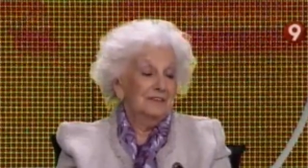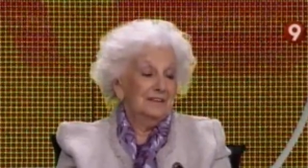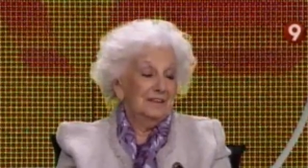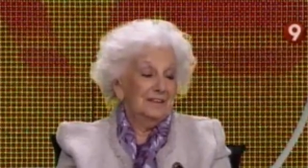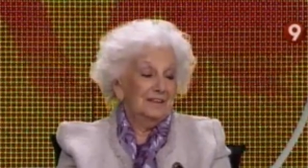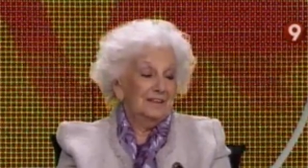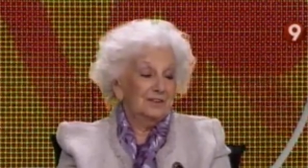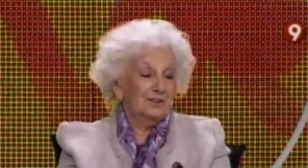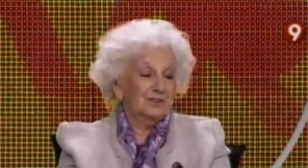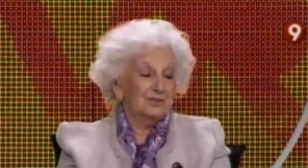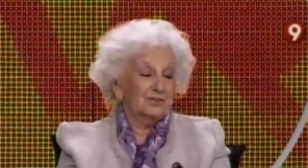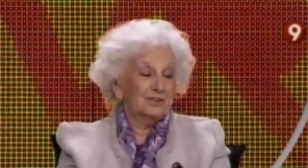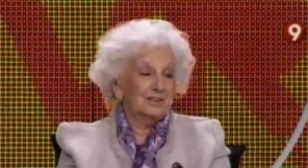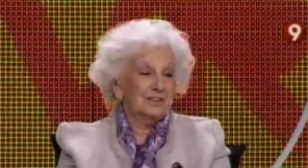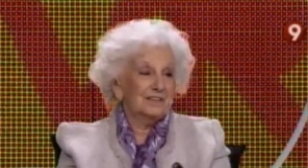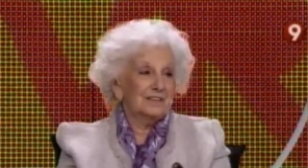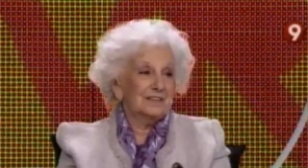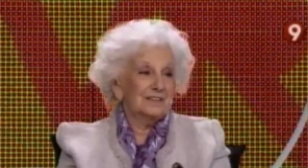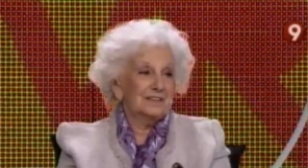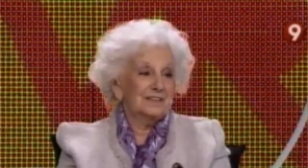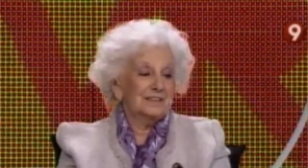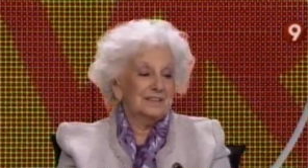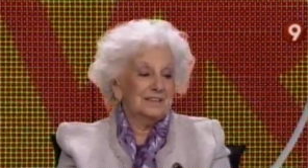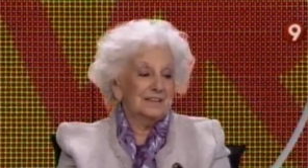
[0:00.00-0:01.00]
Entonces,
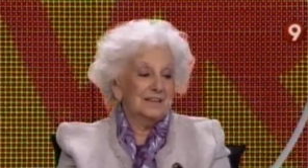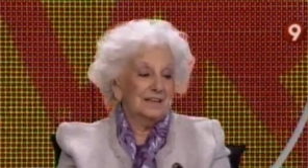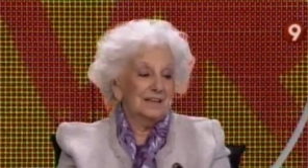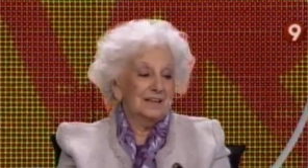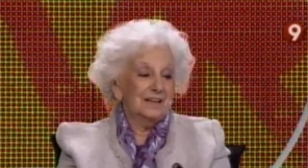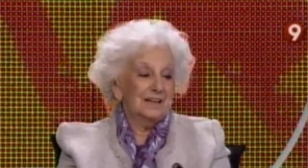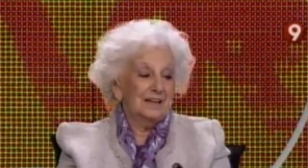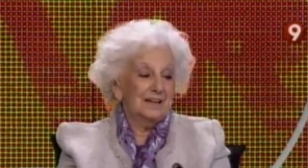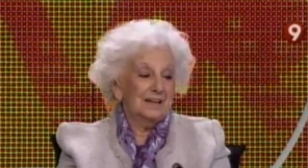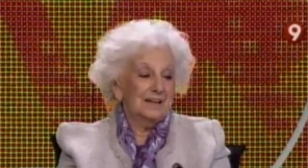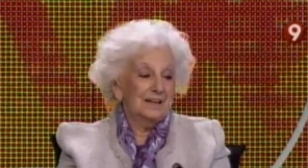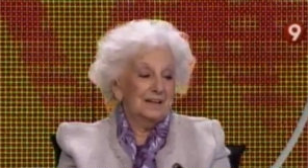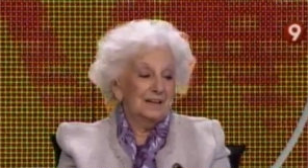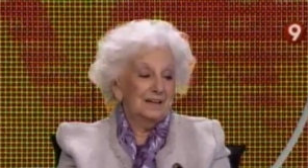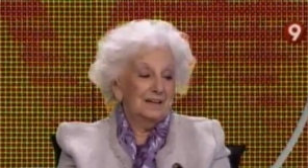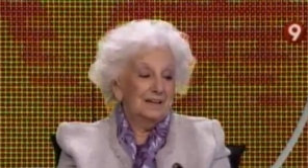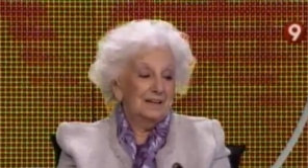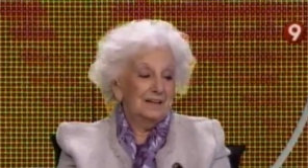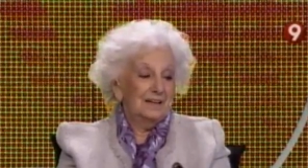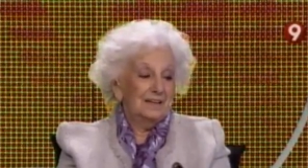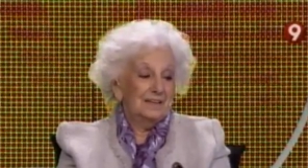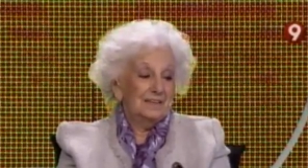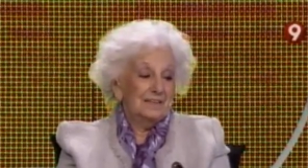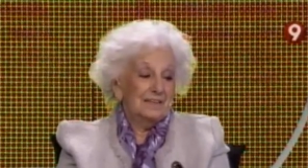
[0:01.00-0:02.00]
este,
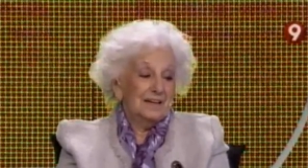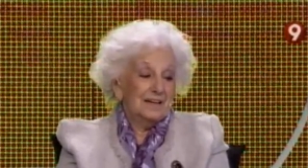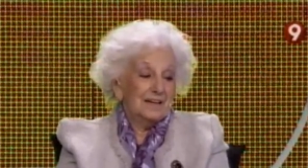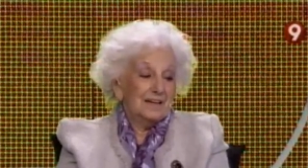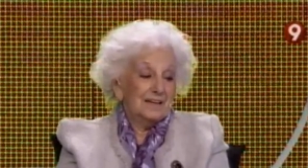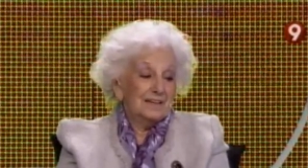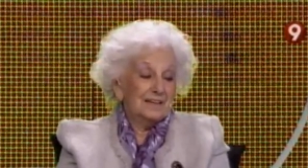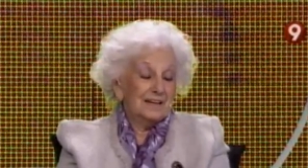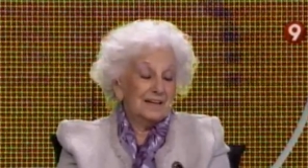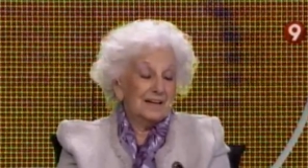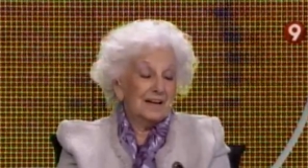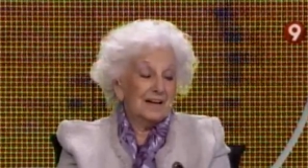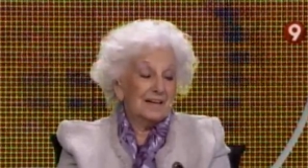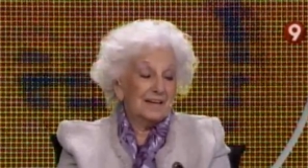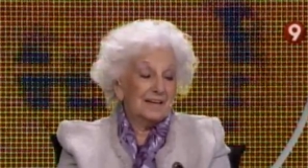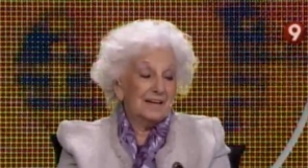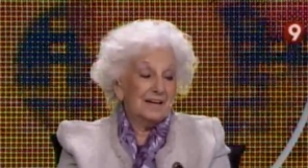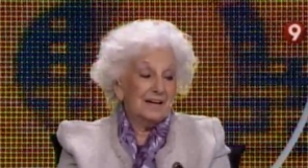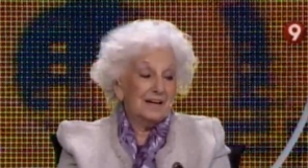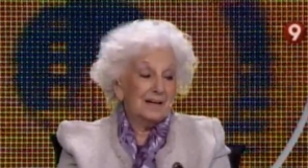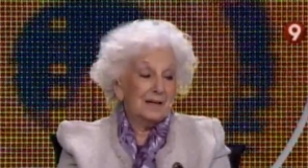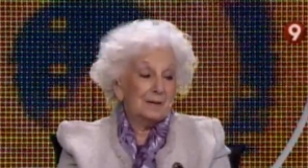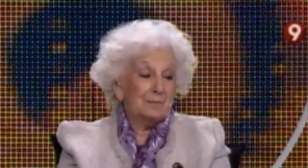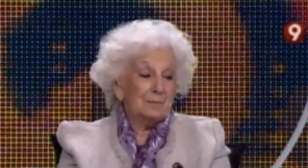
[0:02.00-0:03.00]
si hay gente que la
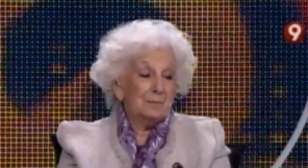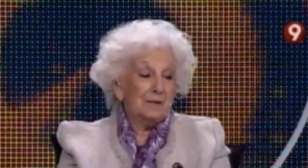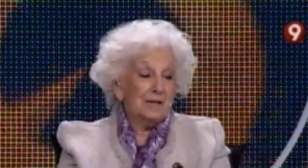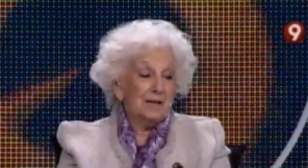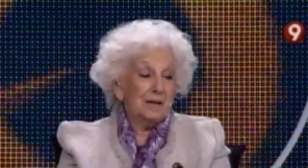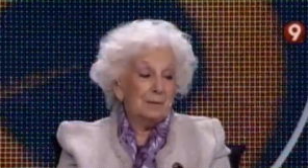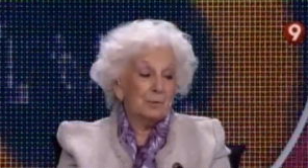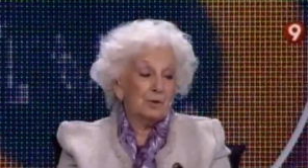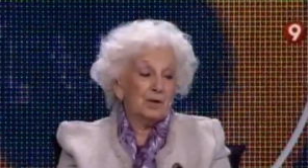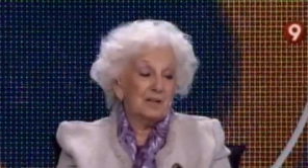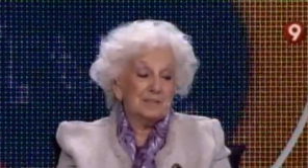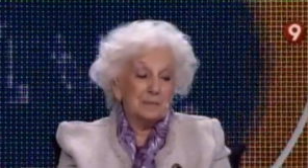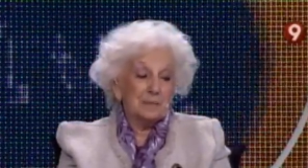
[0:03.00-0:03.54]
quiere y la admira, por ahí se